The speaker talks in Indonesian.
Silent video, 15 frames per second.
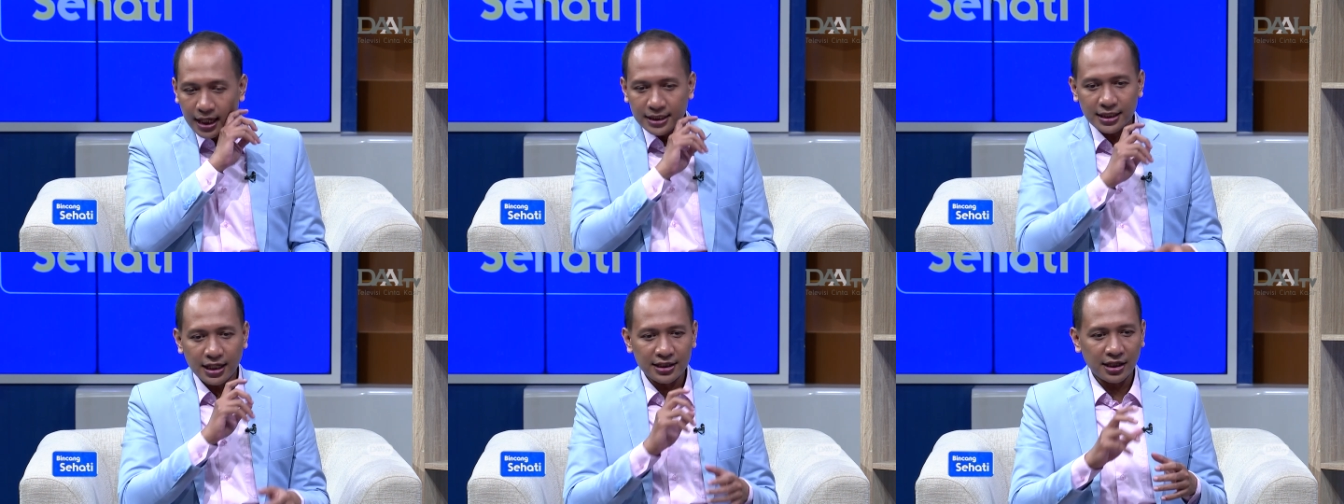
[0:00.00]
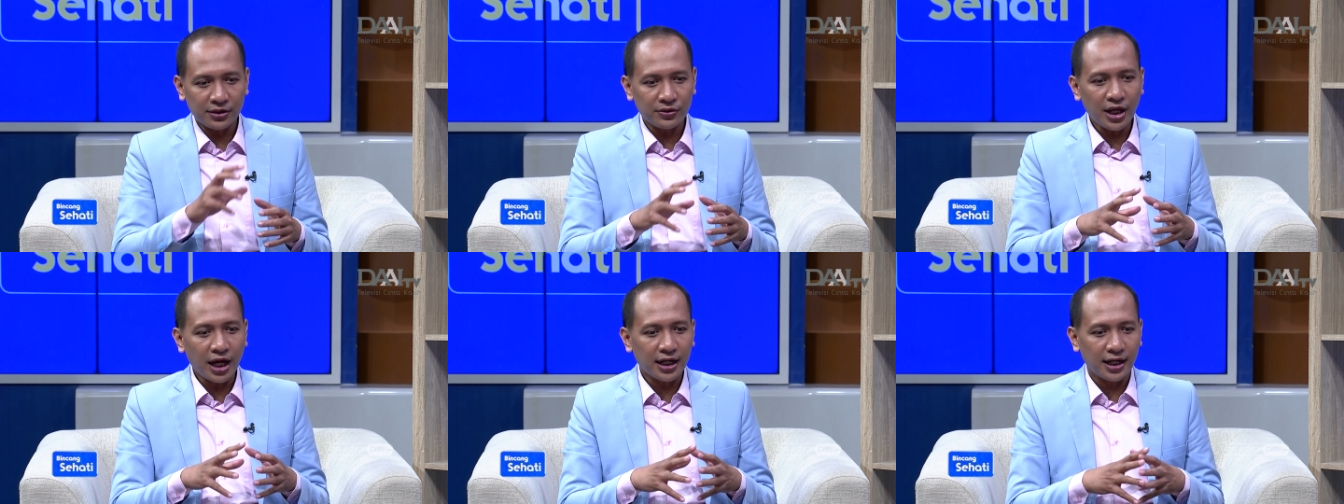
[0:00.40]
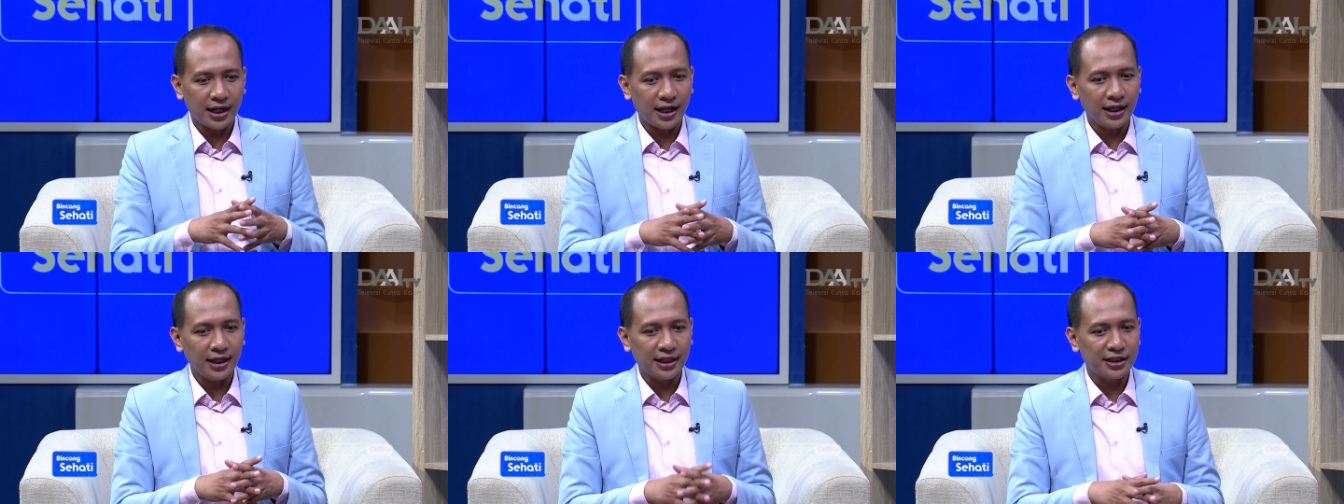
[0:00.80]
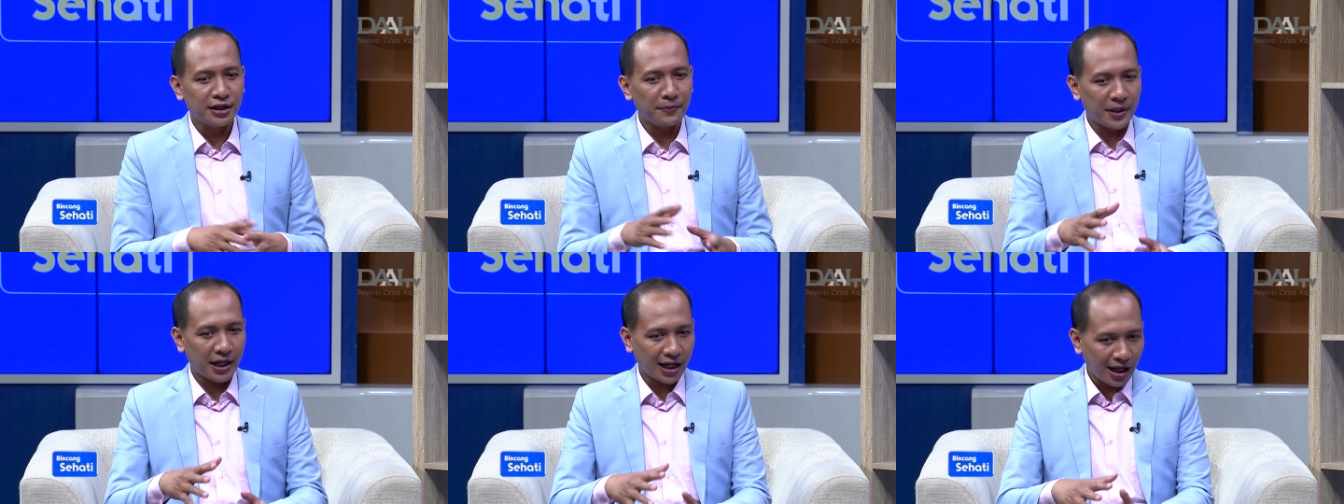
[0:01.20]
Salah satunya adalah either
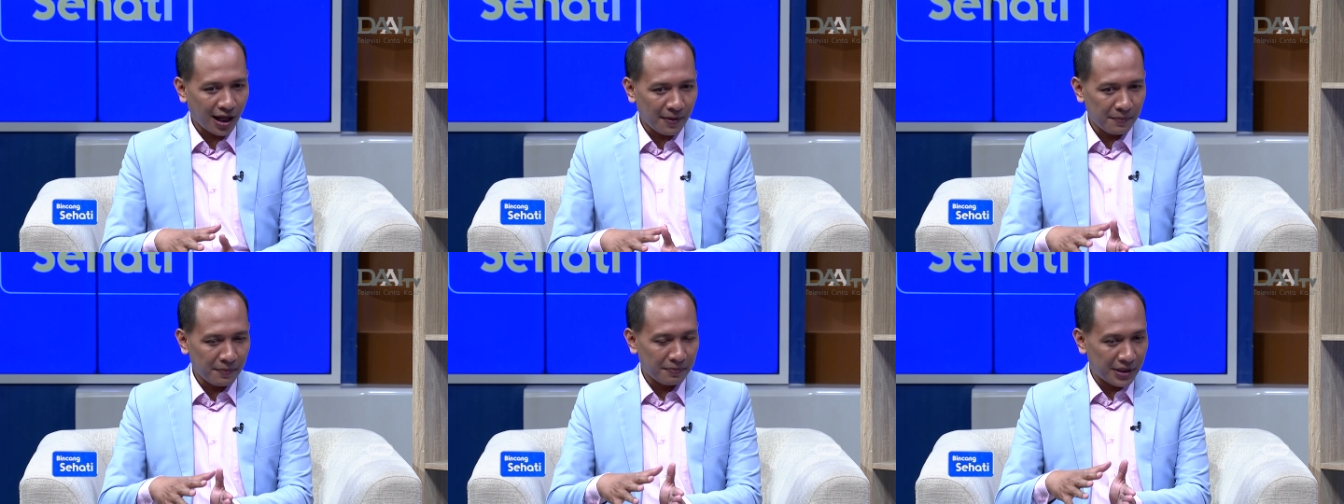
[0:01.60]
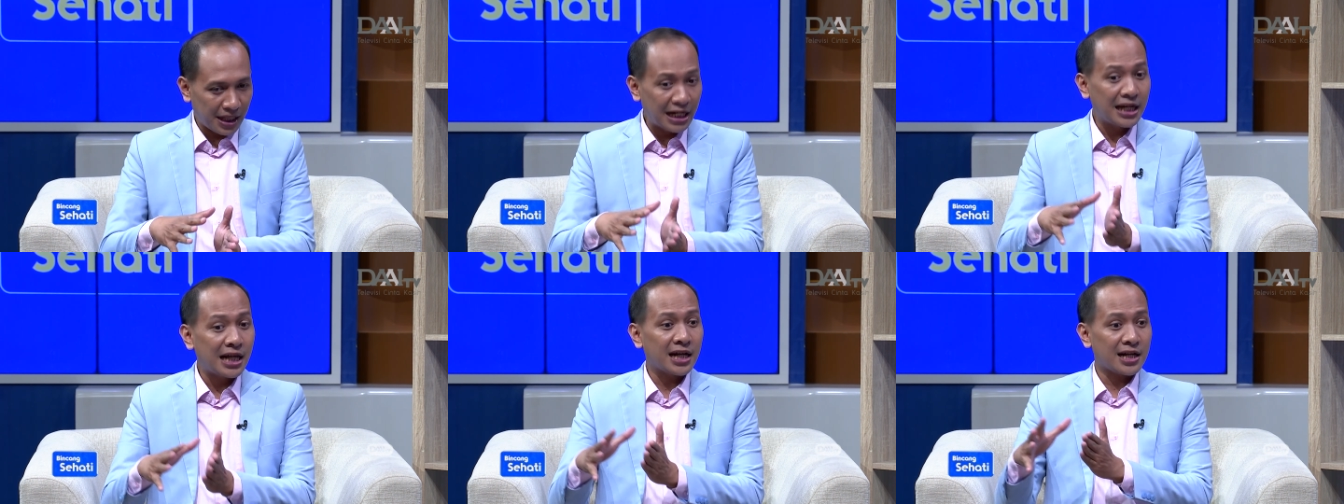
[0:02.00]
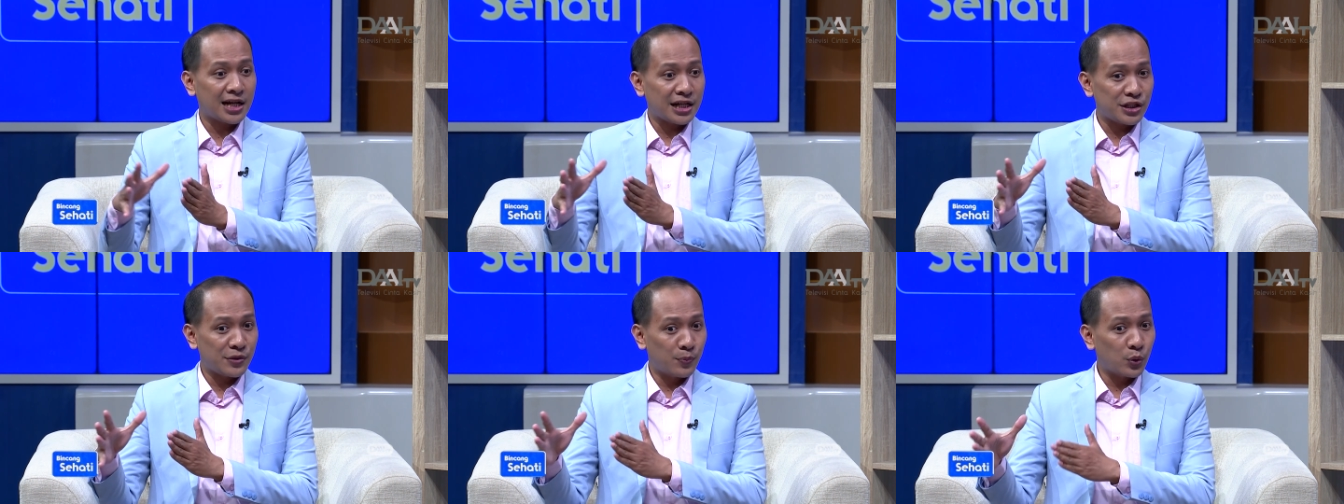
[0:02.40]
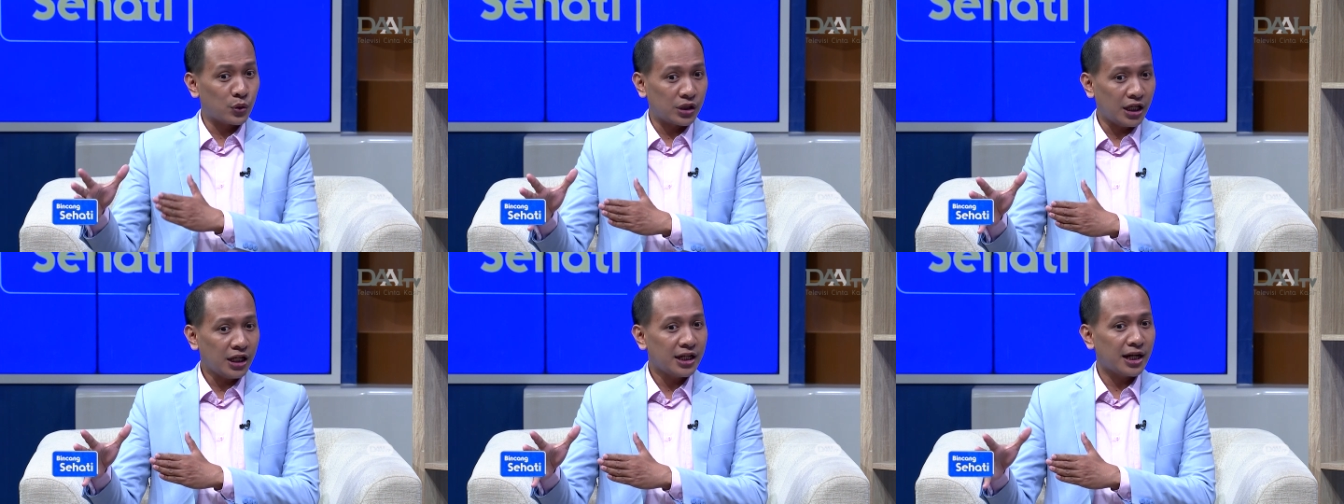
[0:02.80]
mereka menghindari nasi
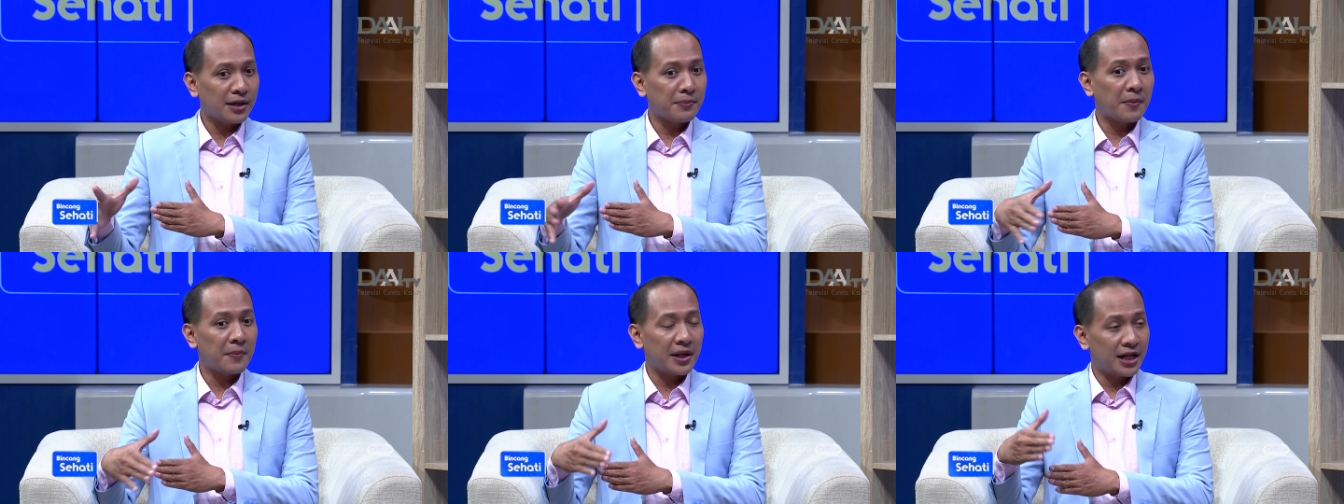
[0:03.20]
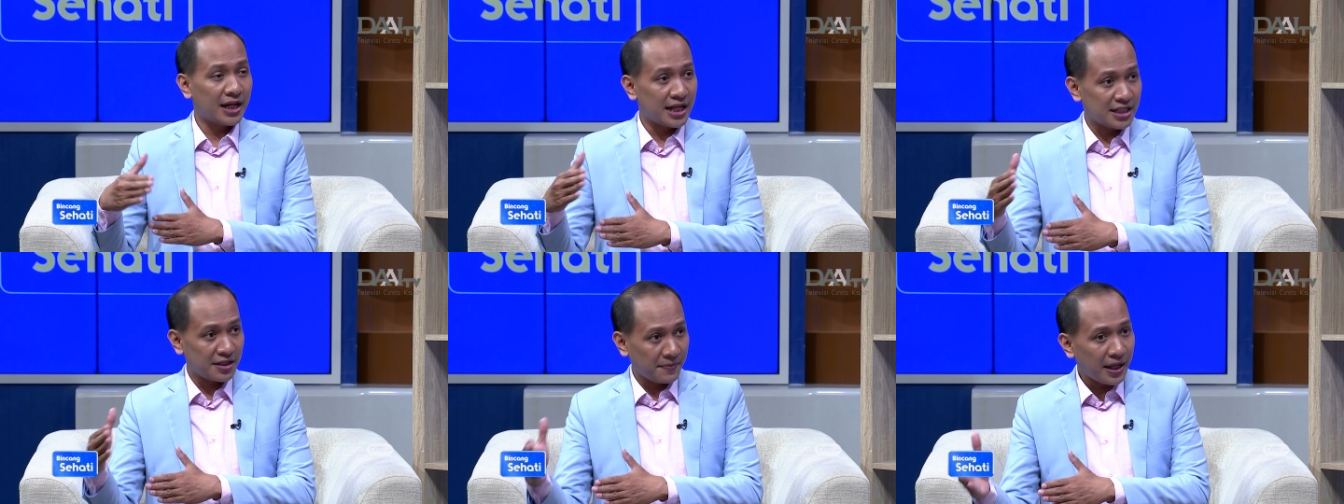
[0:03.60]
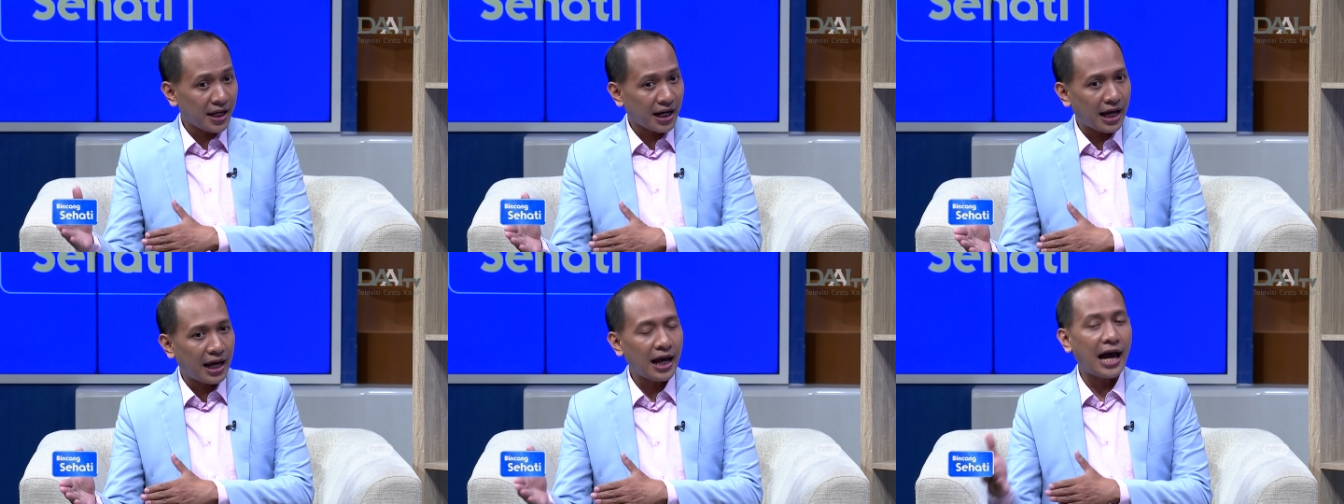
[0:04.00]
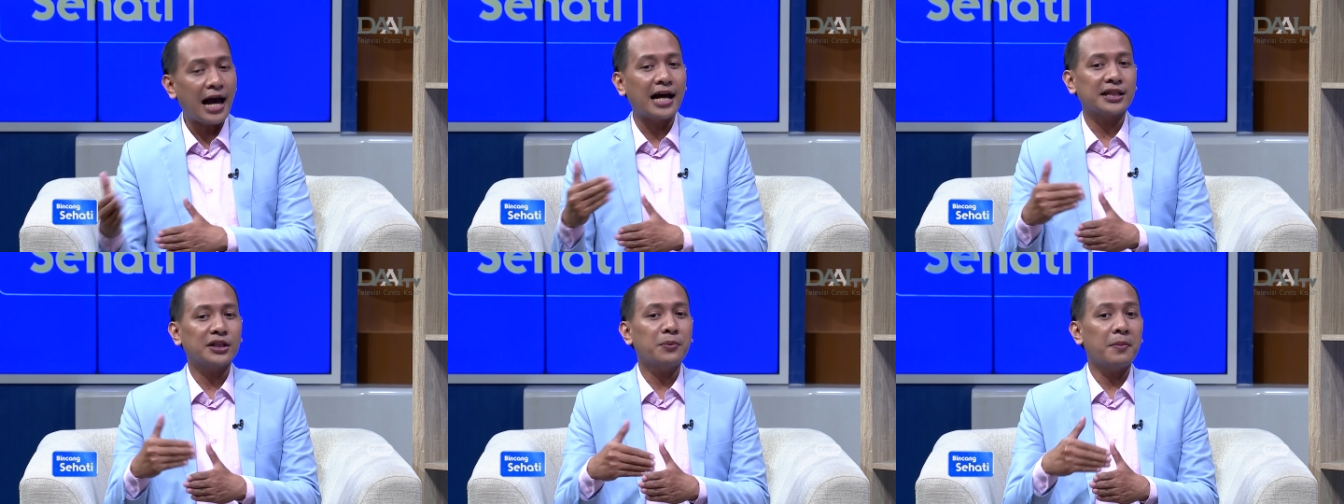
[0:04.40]
putih dan memilih nasi merah merah atau